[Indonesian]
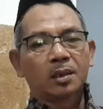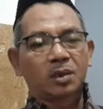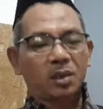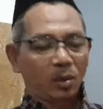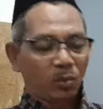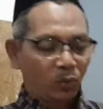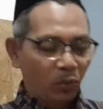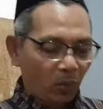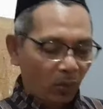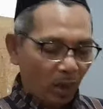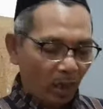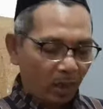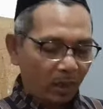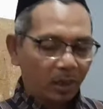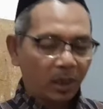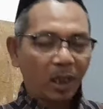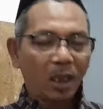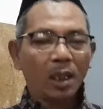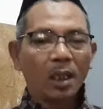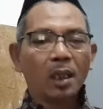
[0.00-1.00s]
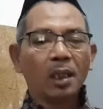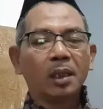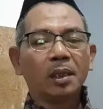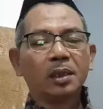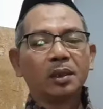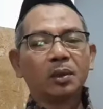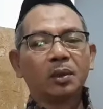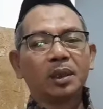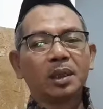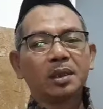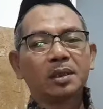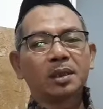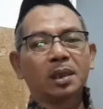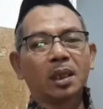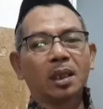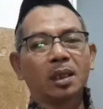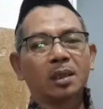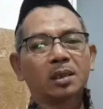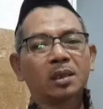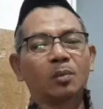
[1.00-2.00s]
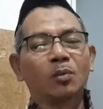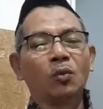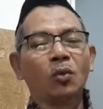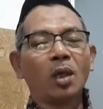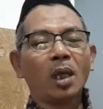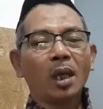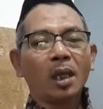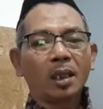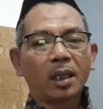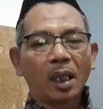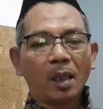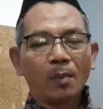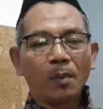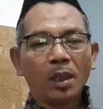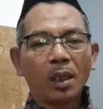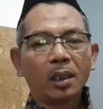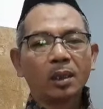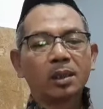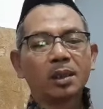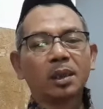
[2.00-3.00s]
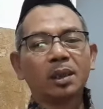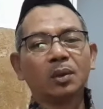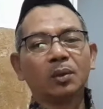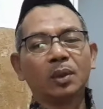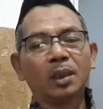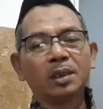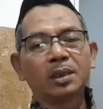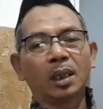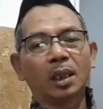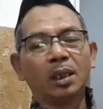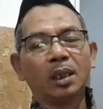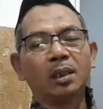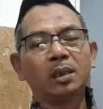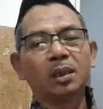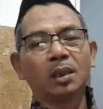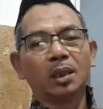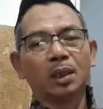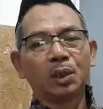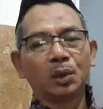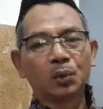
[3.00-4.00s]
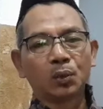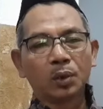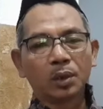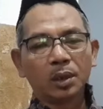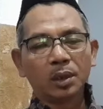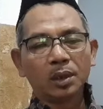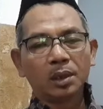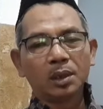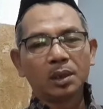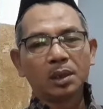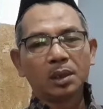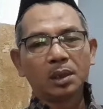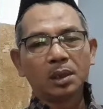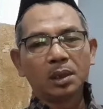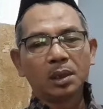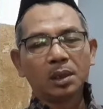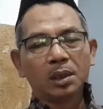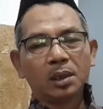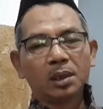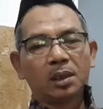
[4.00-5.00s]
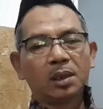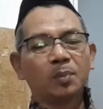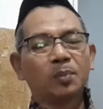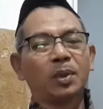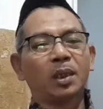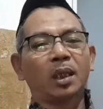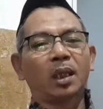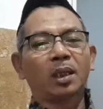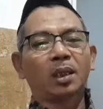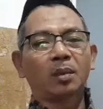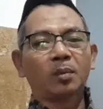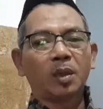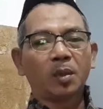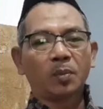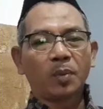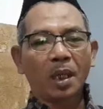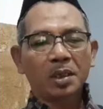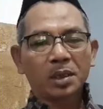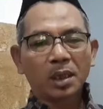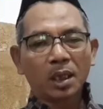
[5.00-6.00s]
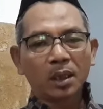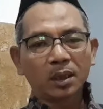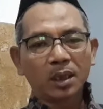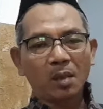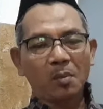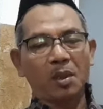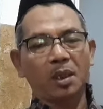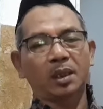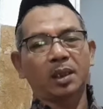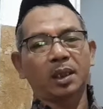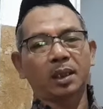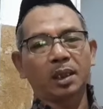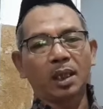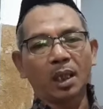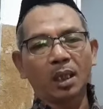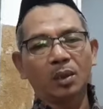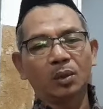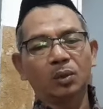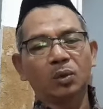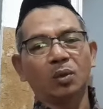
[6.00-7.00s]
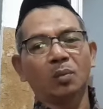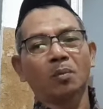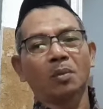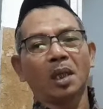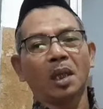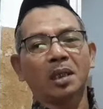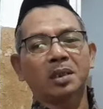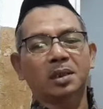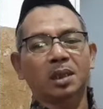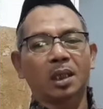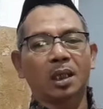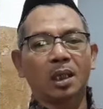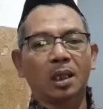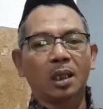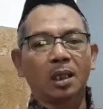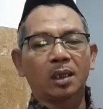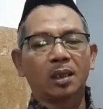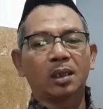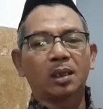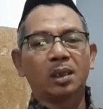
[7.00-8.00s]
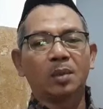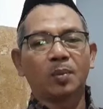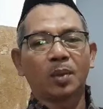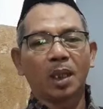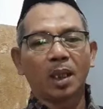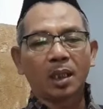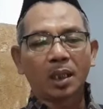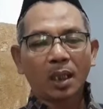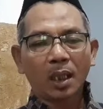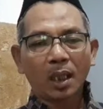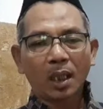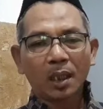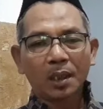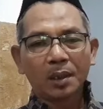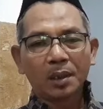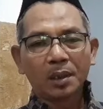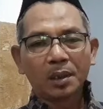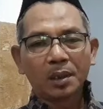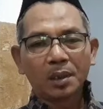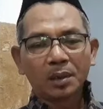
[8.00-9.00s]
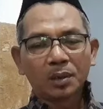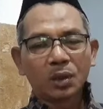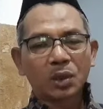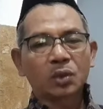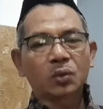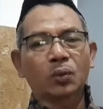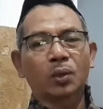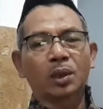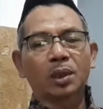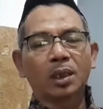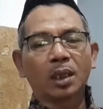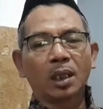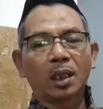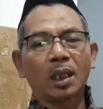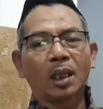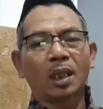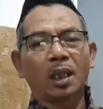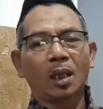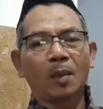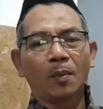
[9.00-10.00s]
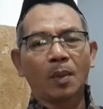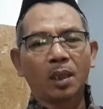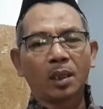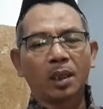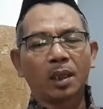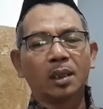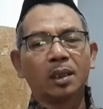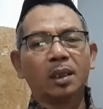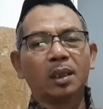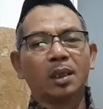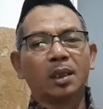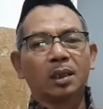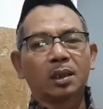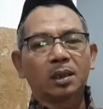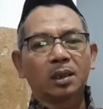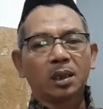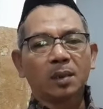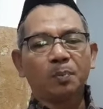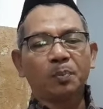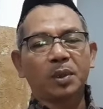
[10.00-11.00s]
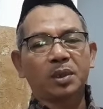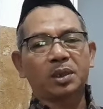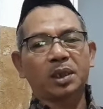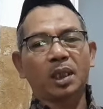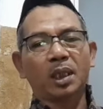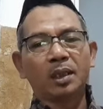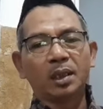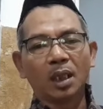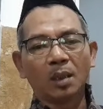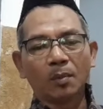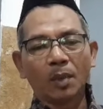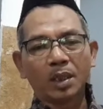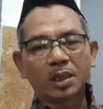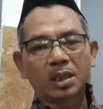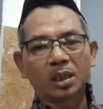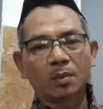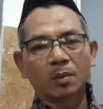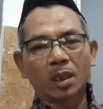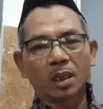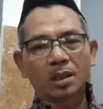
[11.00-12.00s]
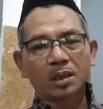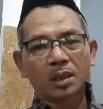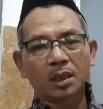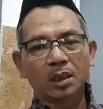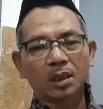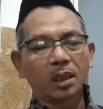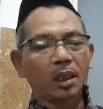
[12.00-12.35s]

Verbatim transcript: Semua warga Indonesia, semua agama di Indonesia ini dilindungi, diberikan kebebasan, kemerdekaan untuk melaksanakan ibadah sesuai dengan agama dan kepercayaannya masing-masing.